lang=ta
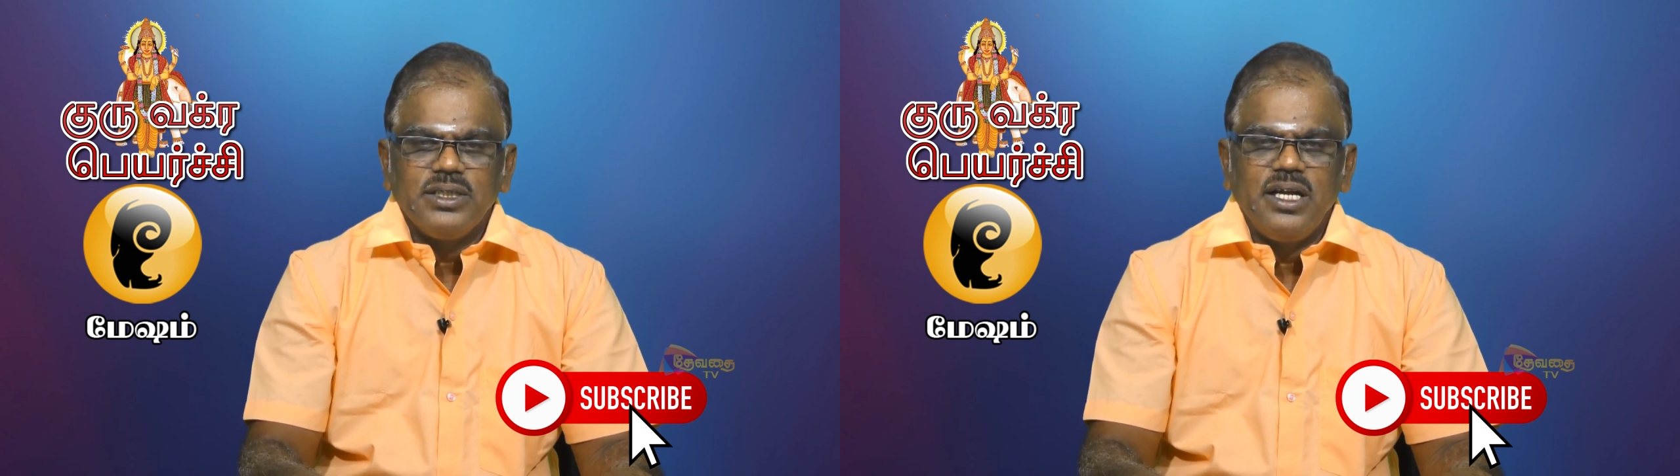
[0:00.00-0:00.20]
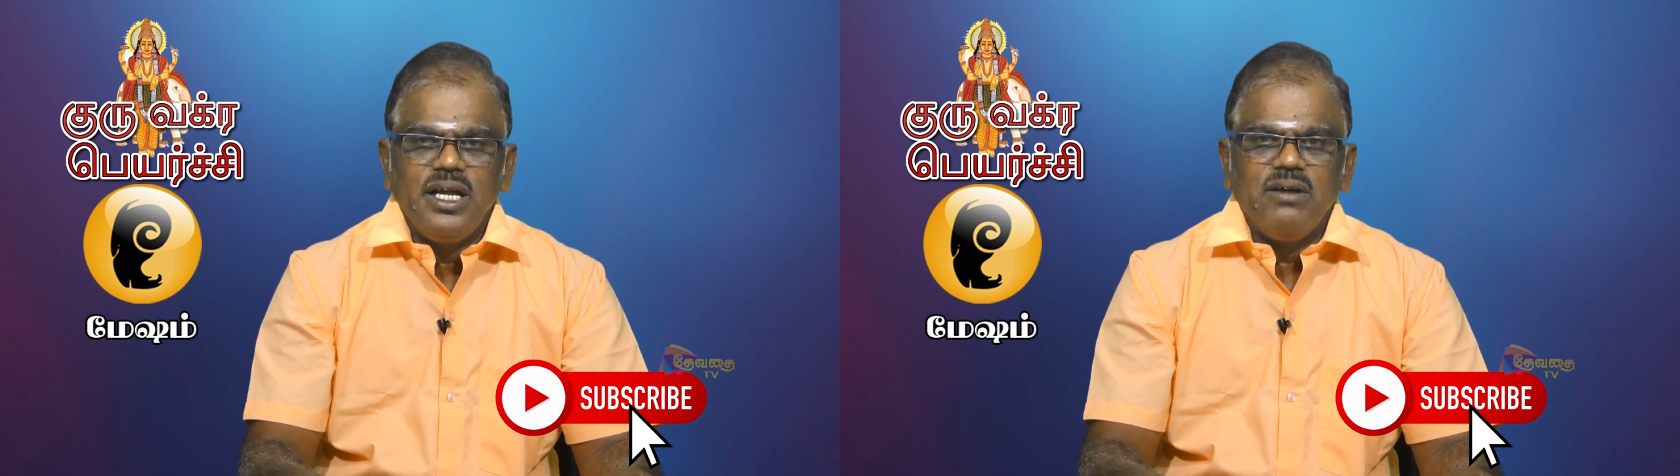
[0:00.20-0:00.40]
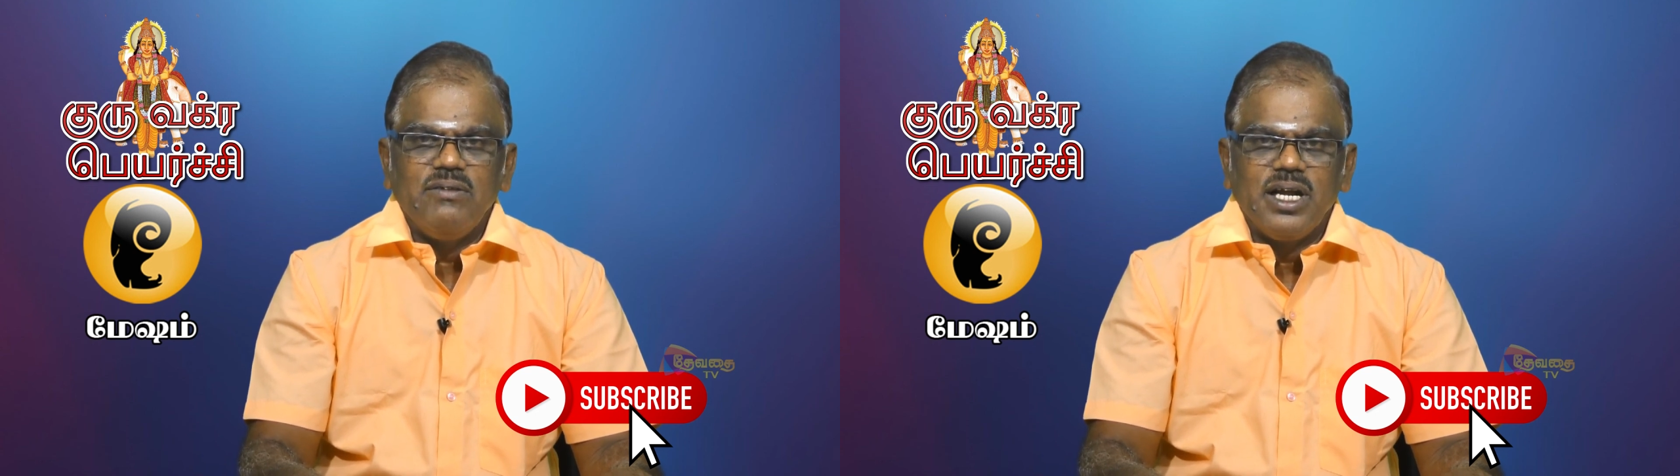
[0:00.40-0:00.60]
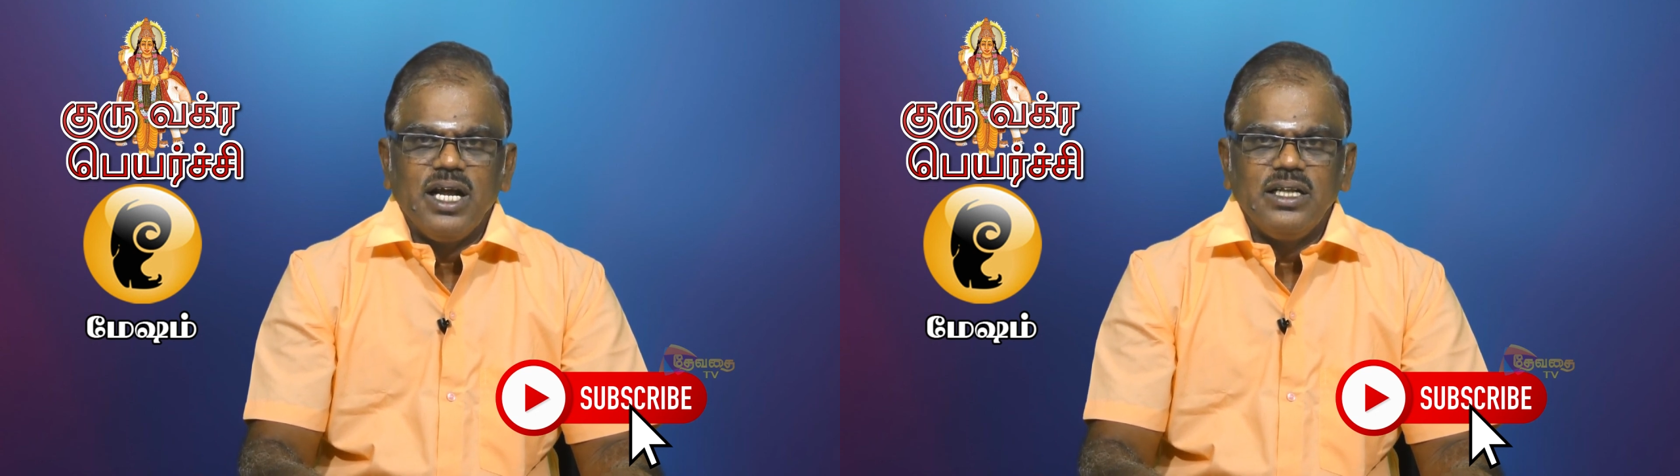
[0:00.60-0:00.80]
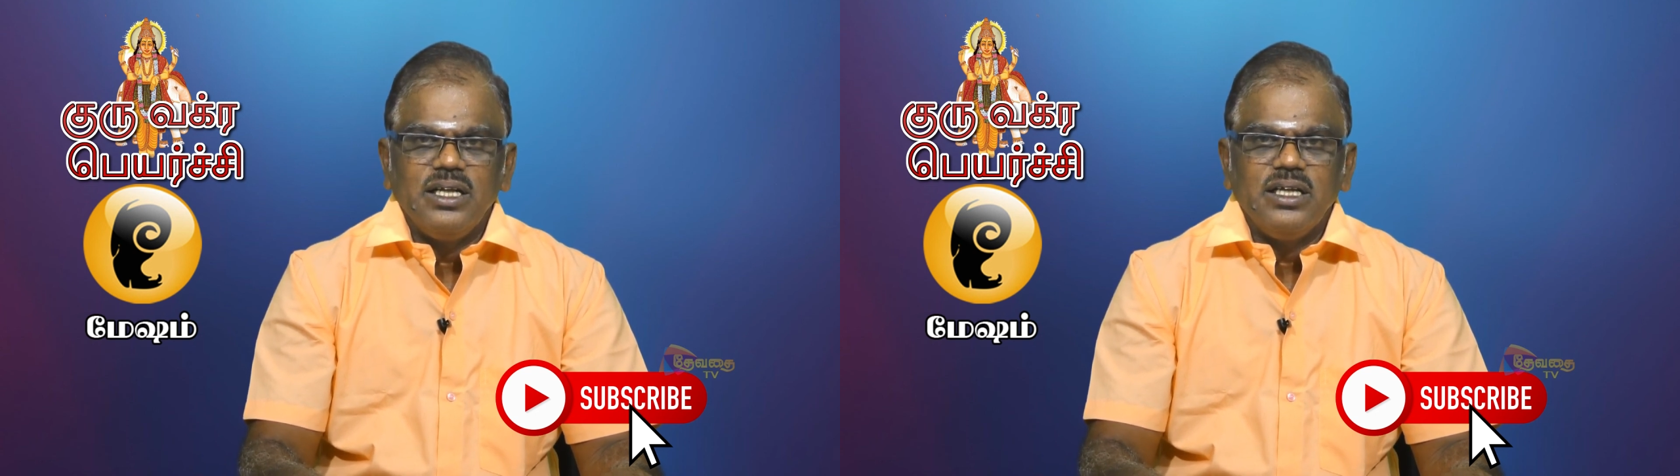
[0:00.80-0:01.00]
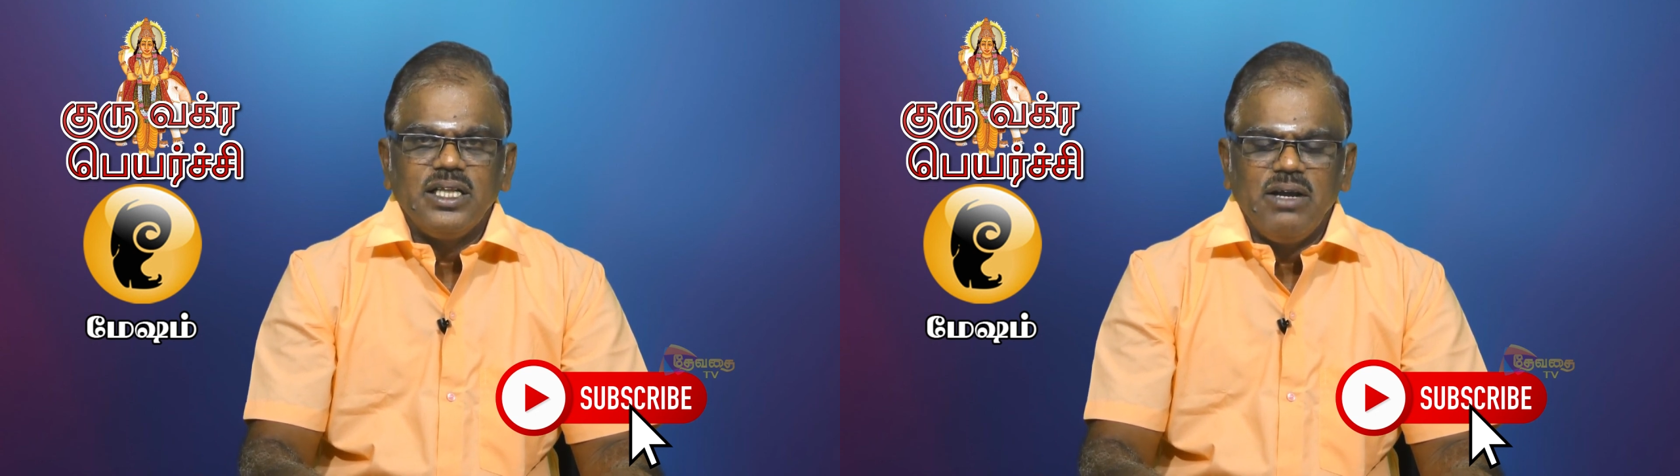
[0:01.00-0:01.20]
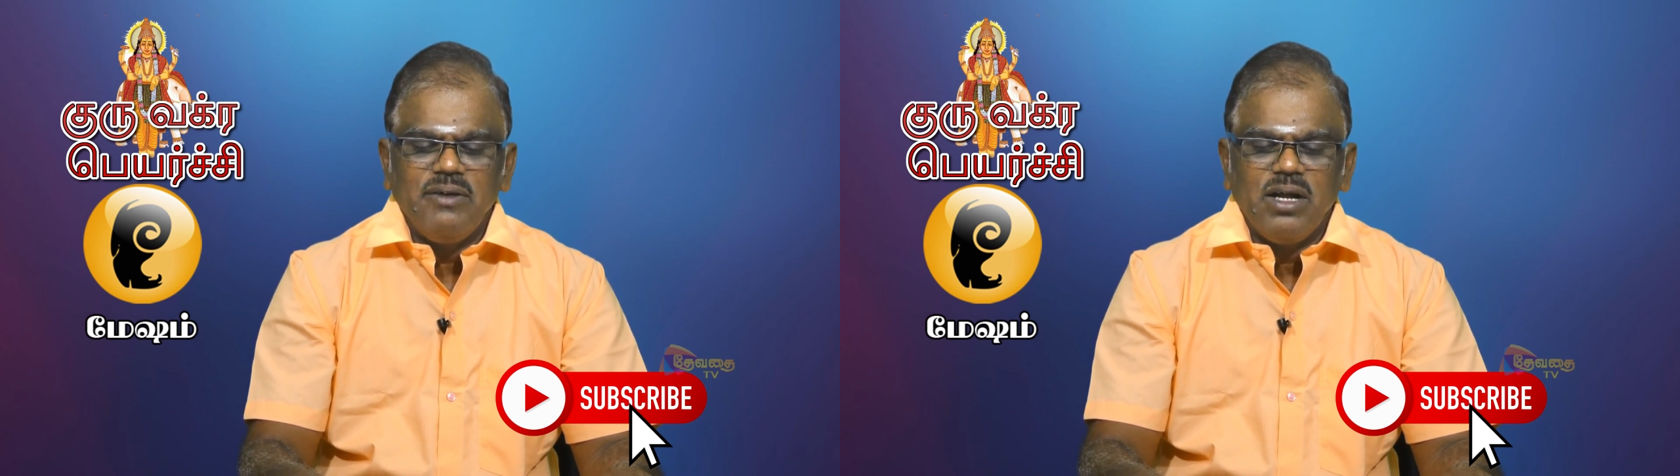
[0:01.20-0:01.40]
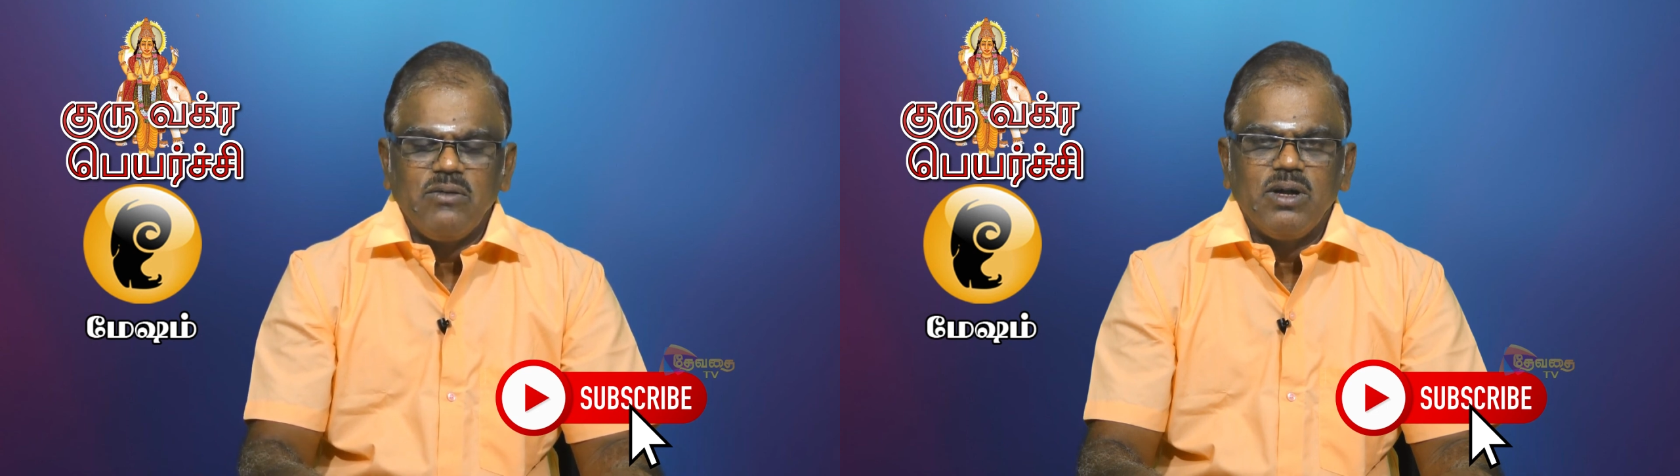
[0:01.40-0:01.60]
சரியாக வராது
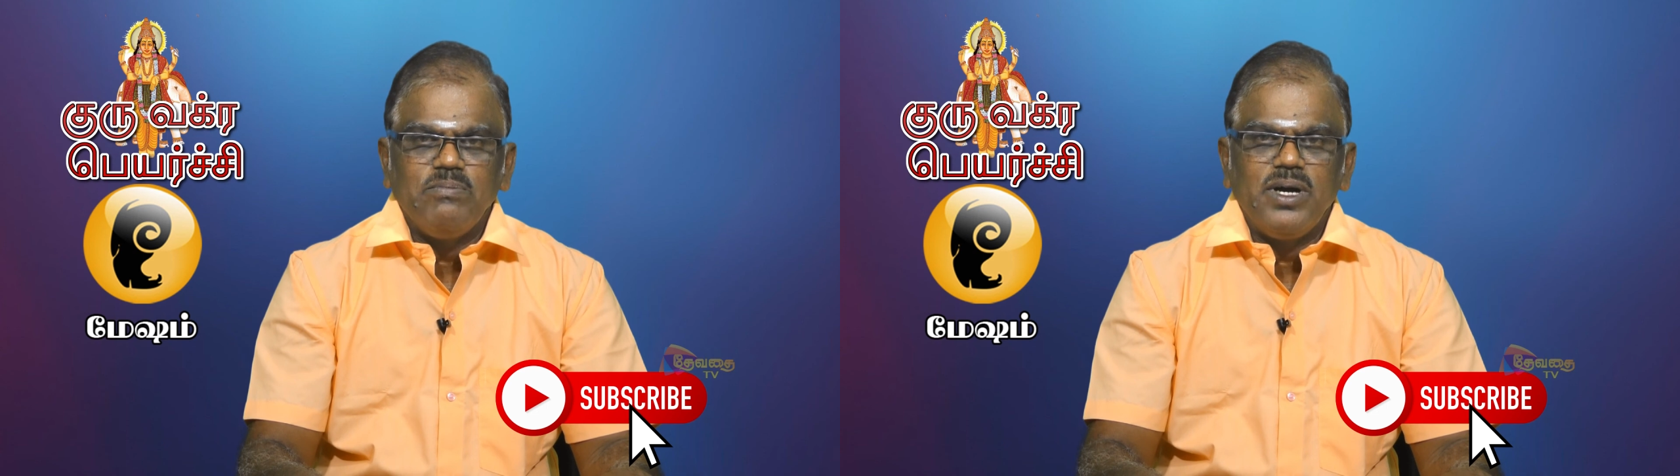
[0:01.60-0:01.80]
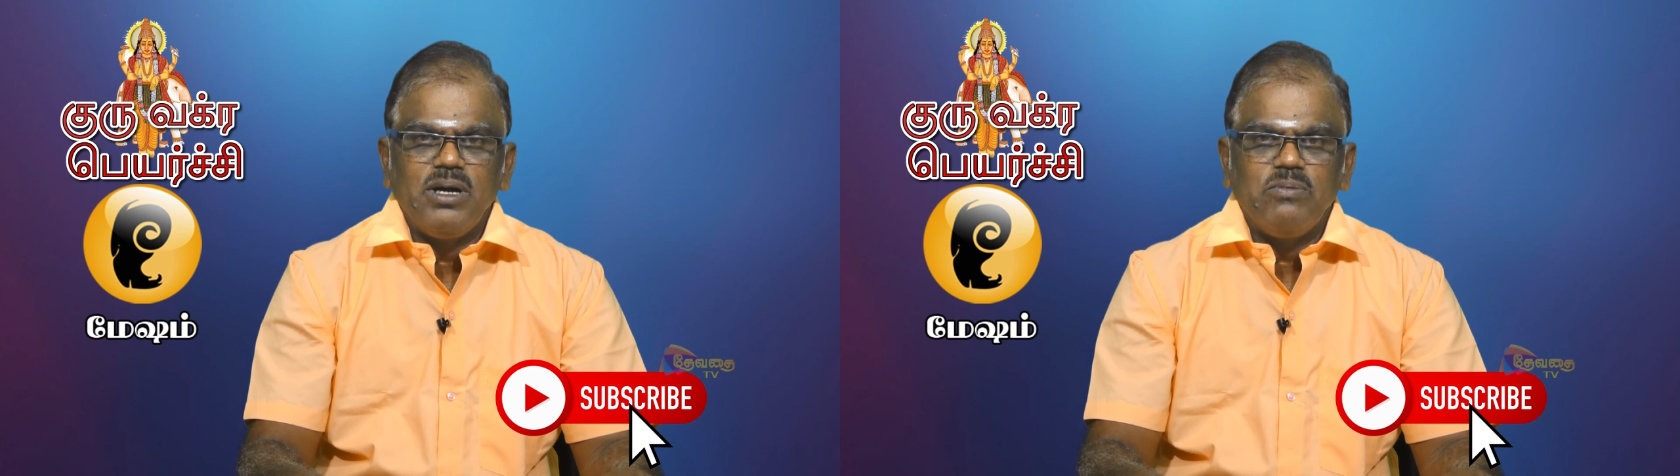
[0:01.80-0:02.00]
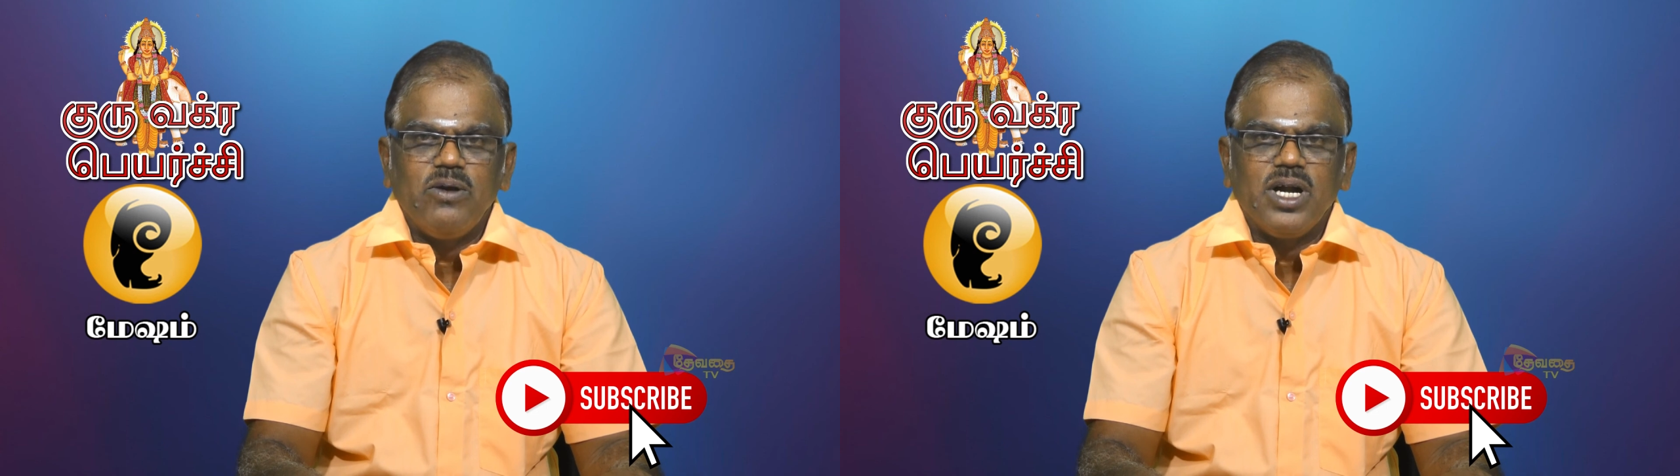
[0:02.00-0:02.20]
தேவையில்லாத குழப்பங்கள்